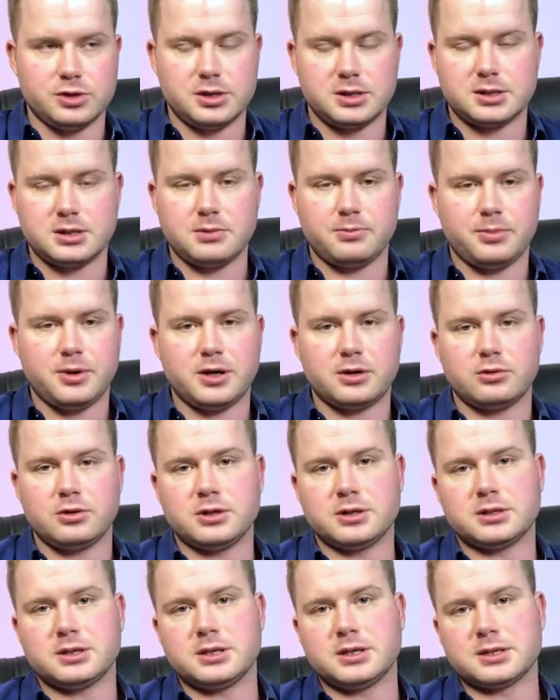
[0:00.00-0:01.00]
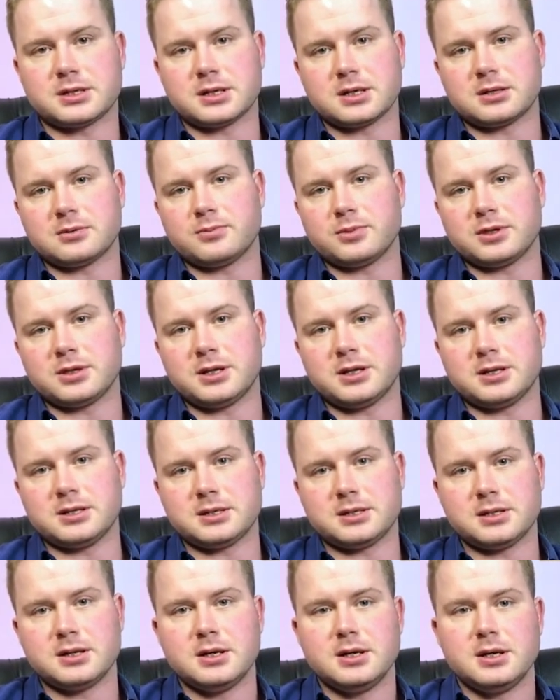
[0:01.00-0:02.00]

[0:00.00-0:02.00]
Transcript: Если пару лет назад пытались